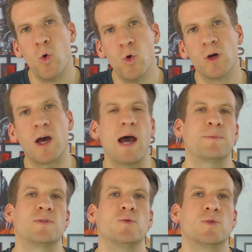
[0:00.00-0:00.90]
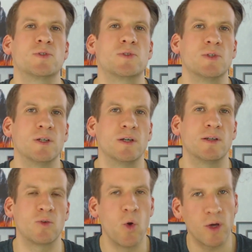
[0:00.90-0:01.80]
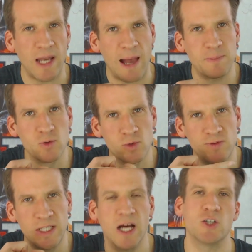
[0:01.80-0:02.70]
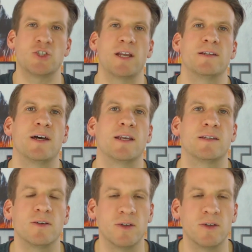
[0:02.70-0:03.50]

höhere Abzugs, äh, einen höheren Abzugswiderstand hat.